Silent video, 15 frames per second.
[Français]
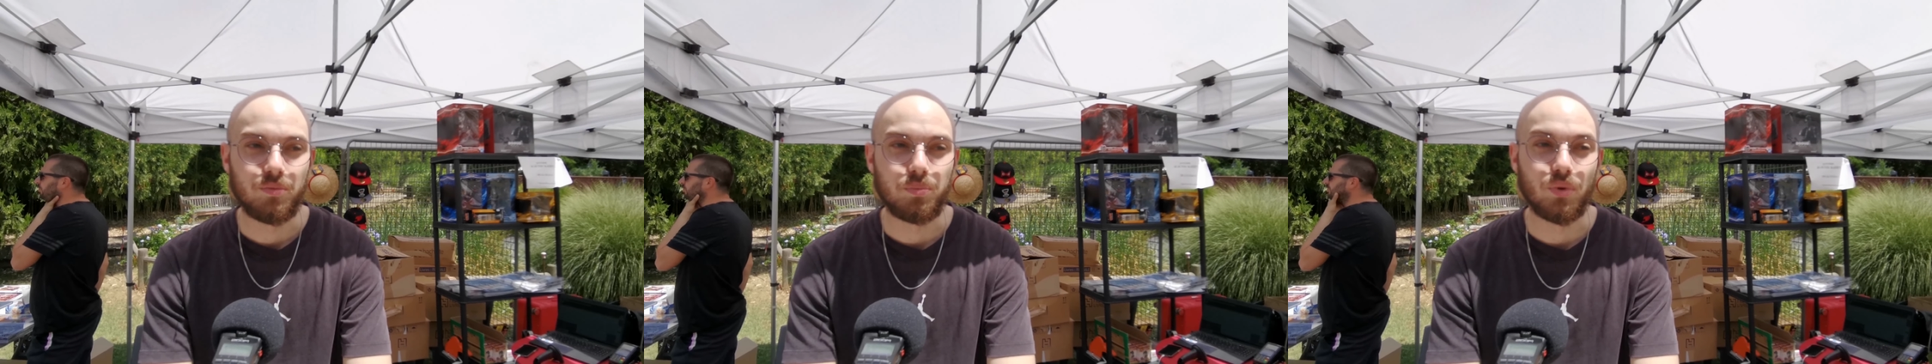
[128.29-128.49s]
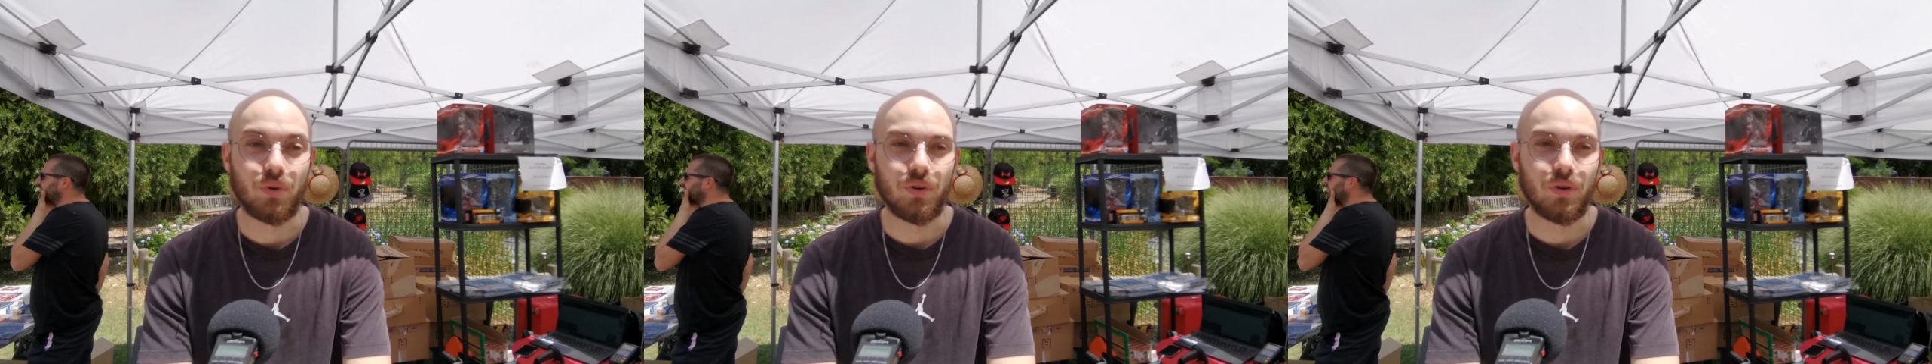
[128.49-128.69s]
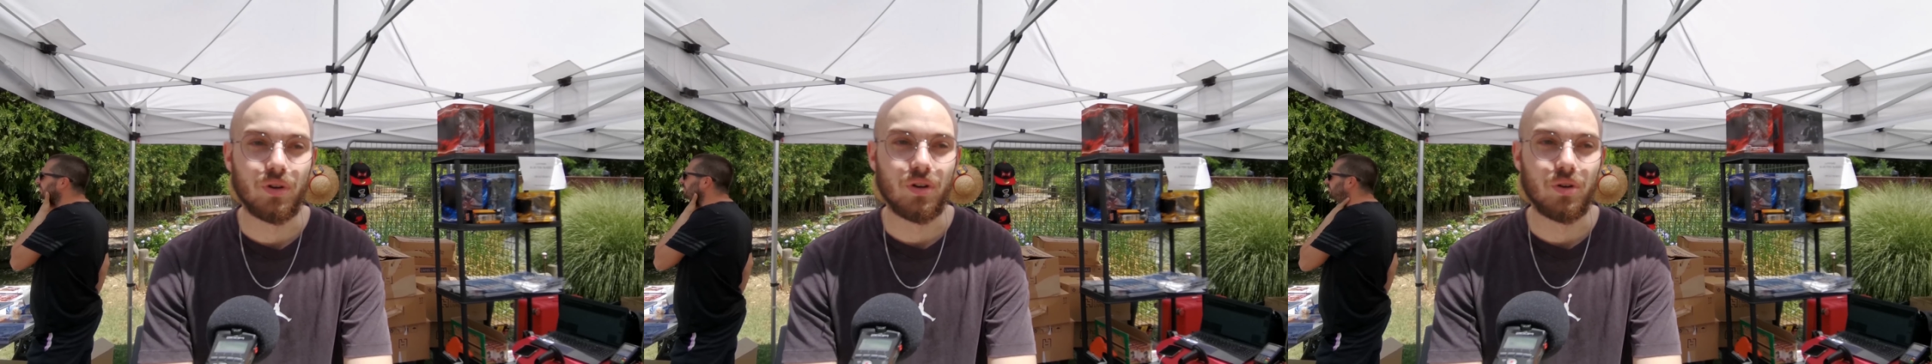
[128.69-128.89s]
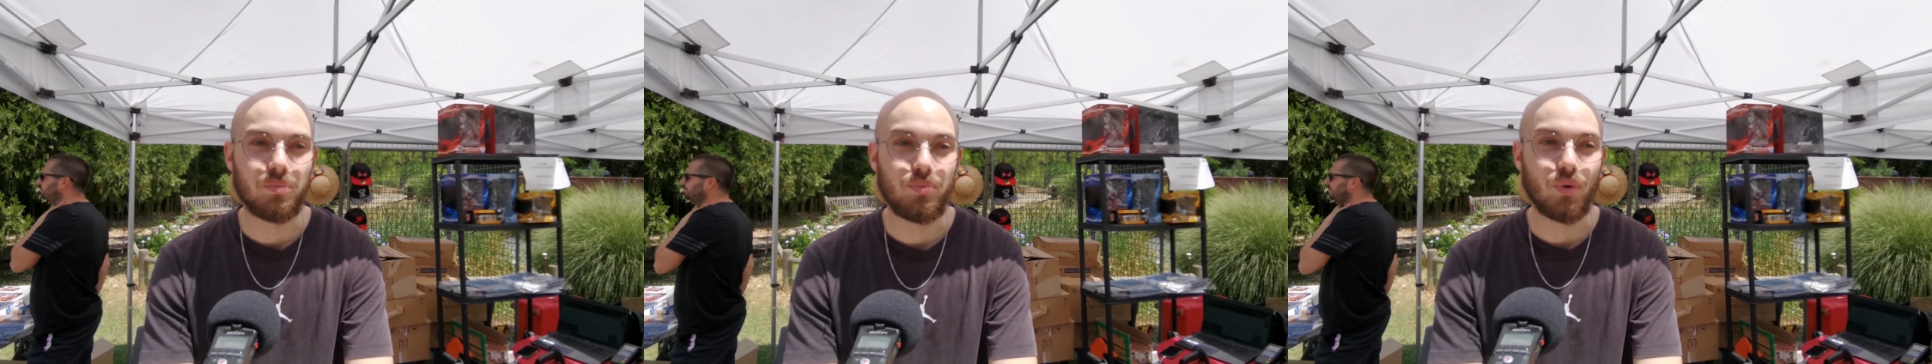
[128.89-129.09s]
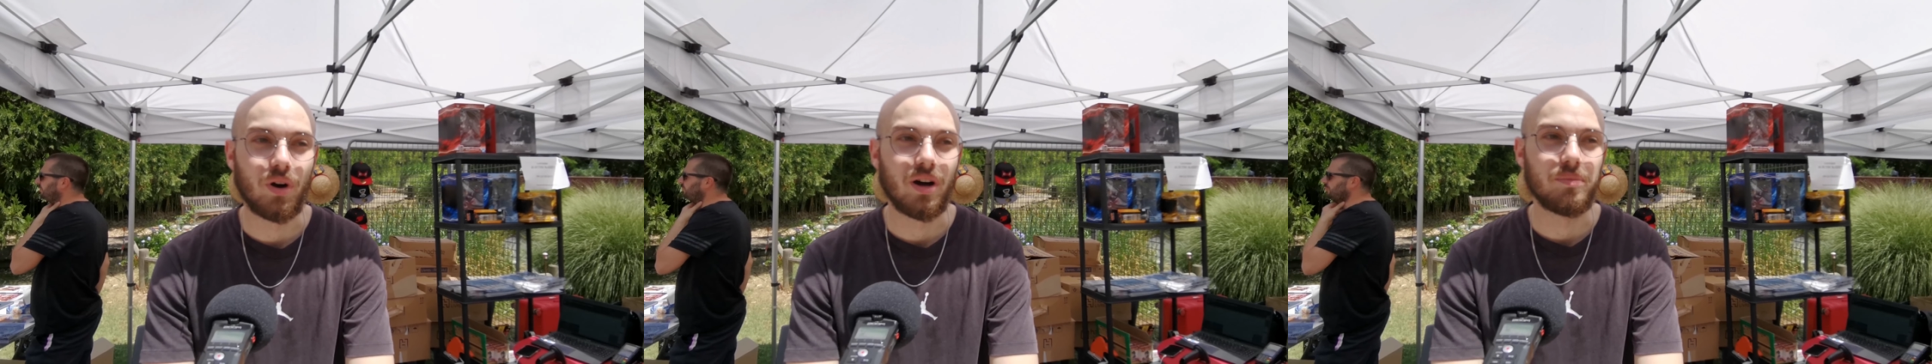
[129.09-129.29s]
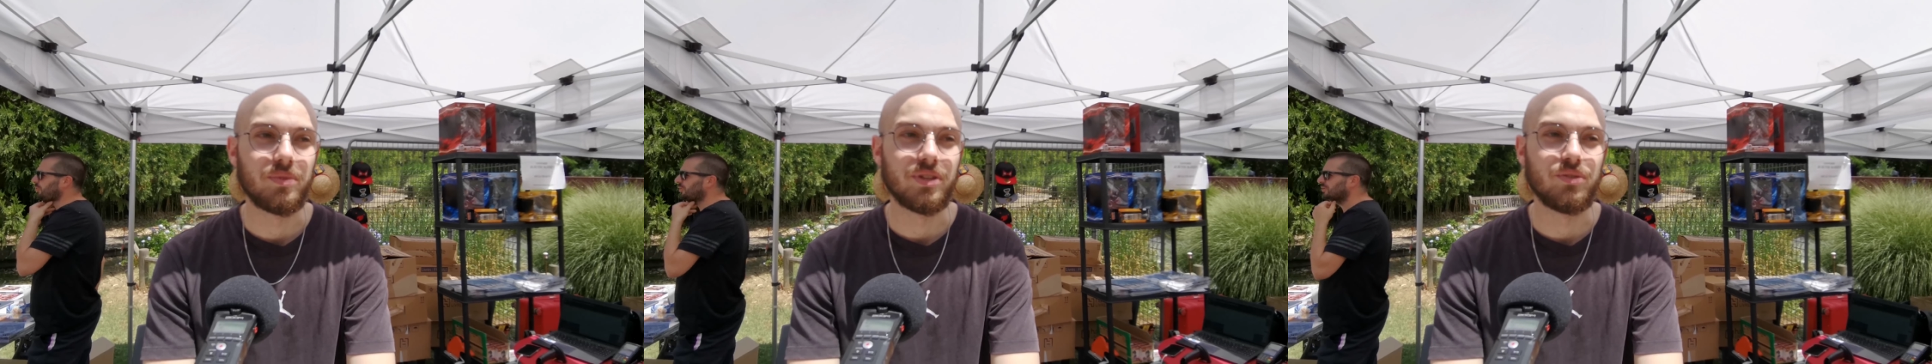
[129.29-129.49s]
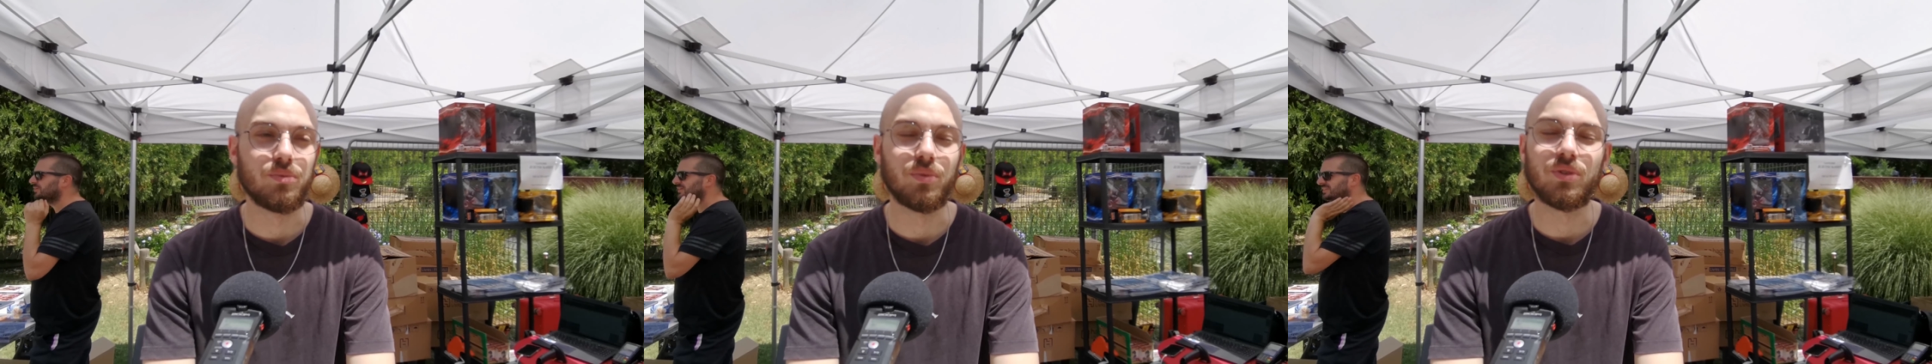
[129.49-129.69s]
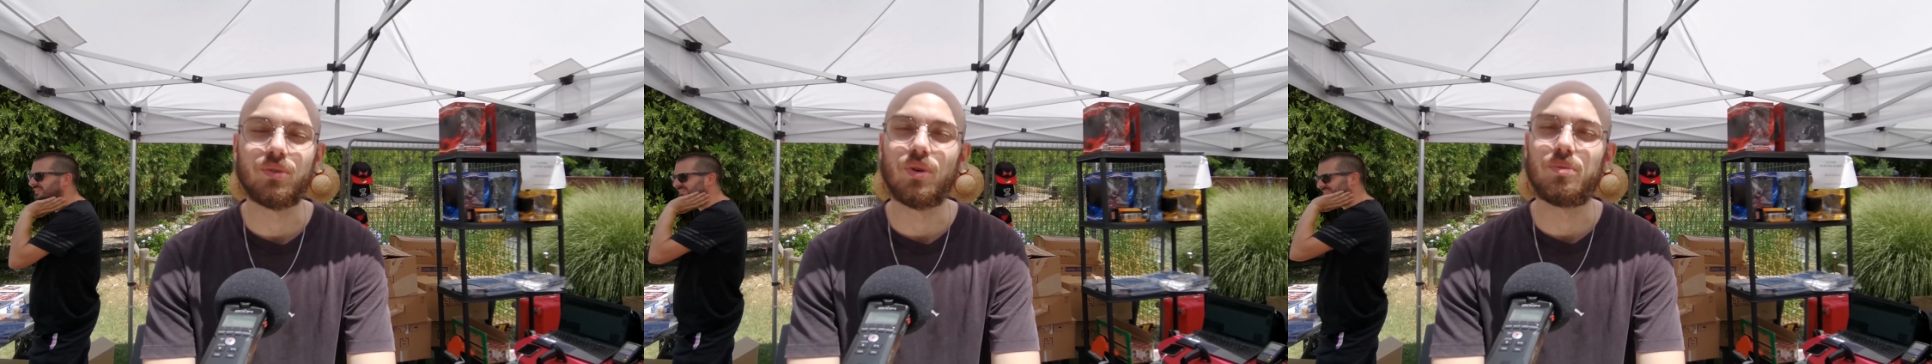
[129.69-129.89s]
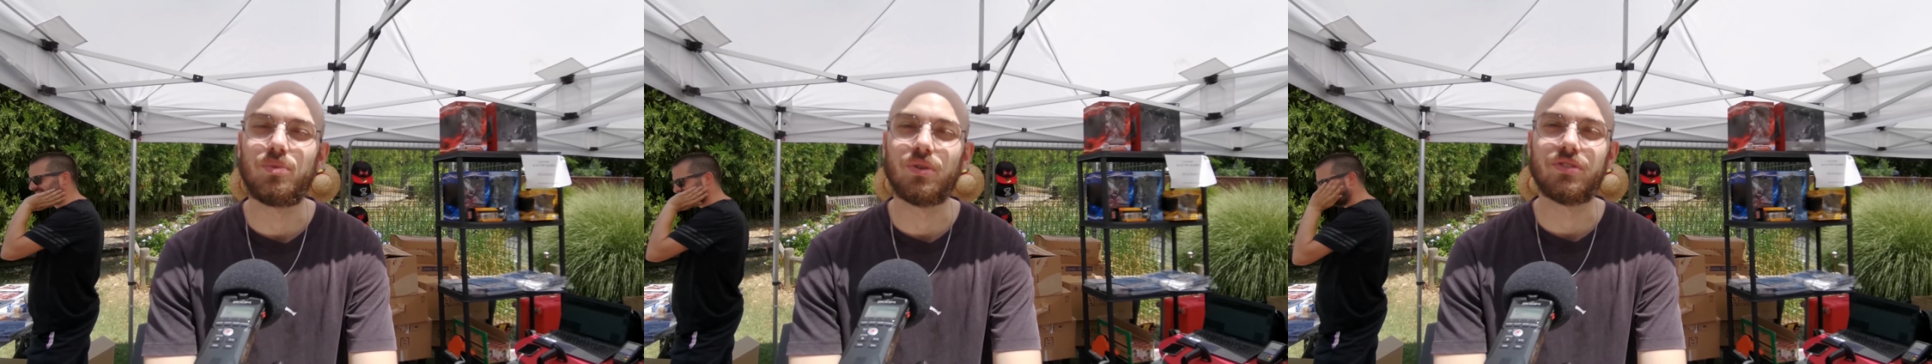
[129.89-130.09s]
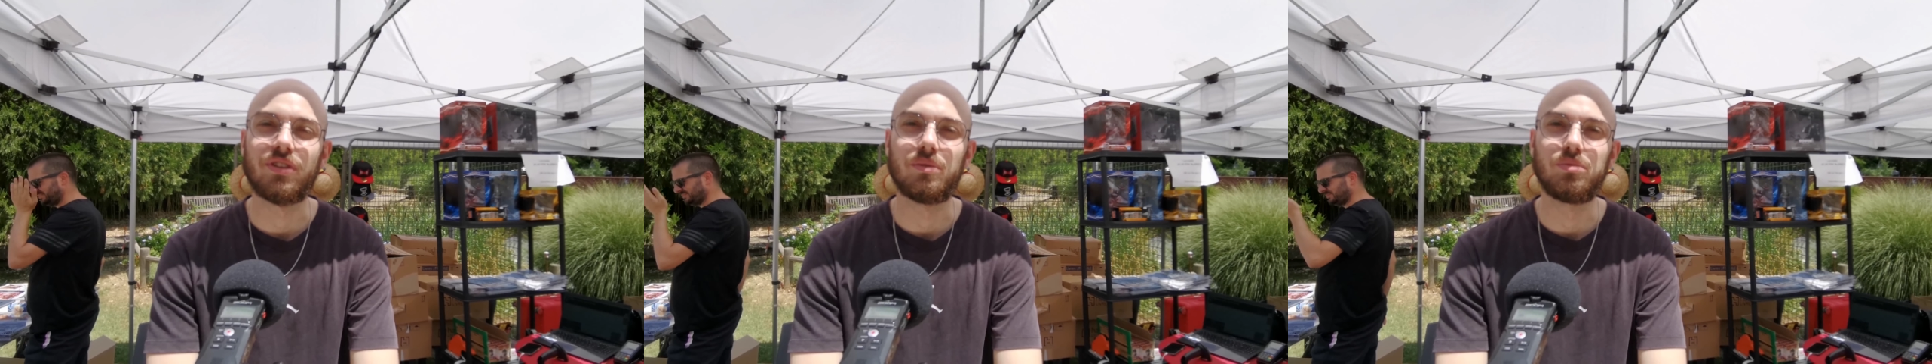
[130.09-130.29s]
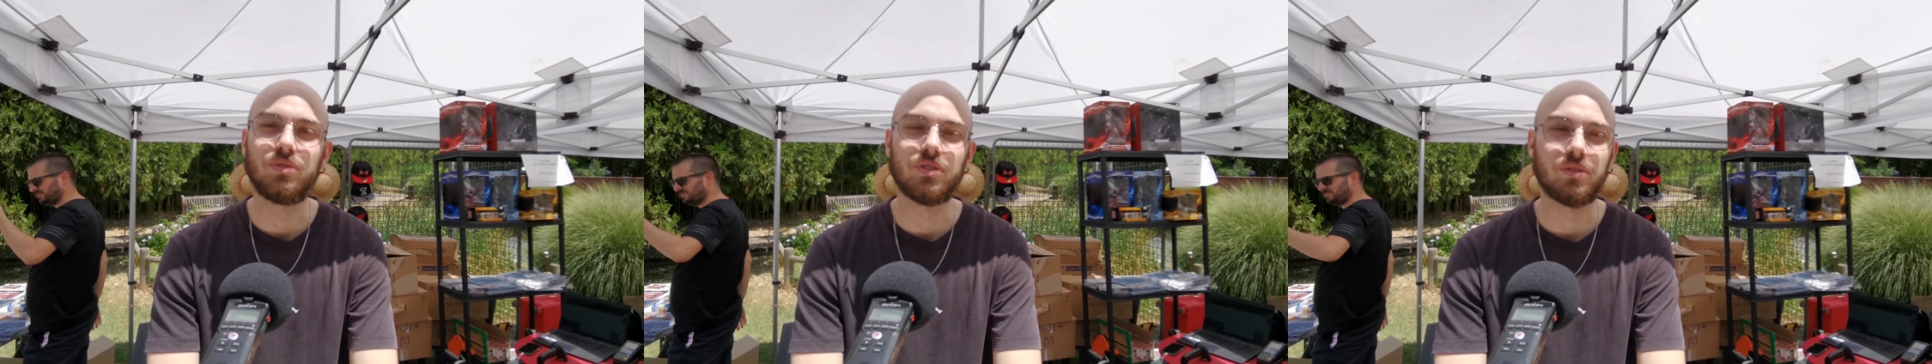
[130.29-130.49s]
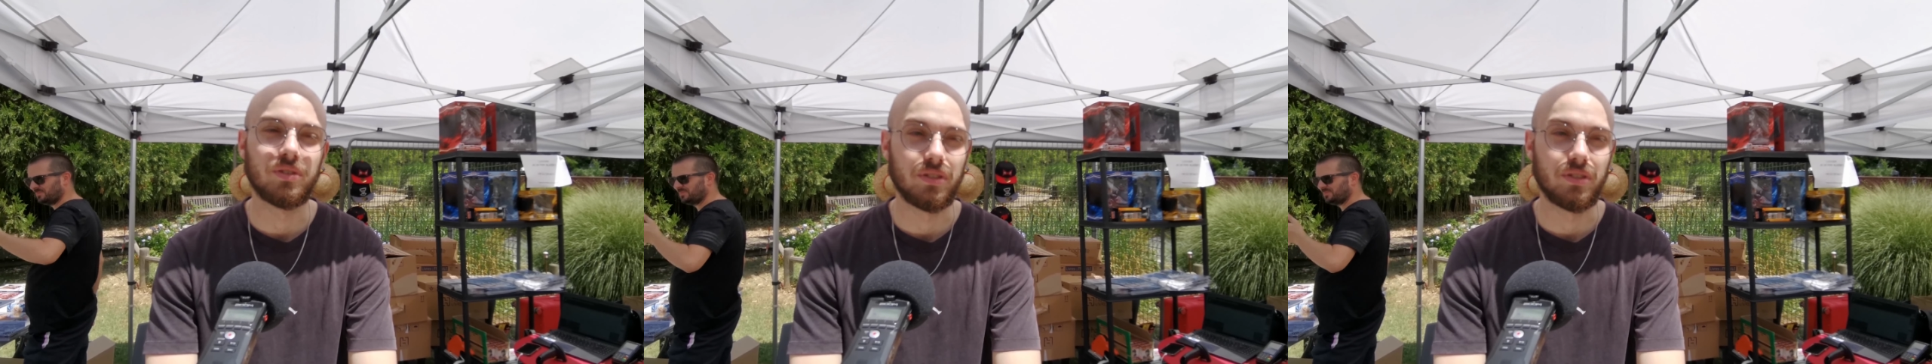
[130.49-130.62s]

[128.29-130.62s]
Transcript: Euh, pour, ramener du monde, quoi, pour que ça bouge.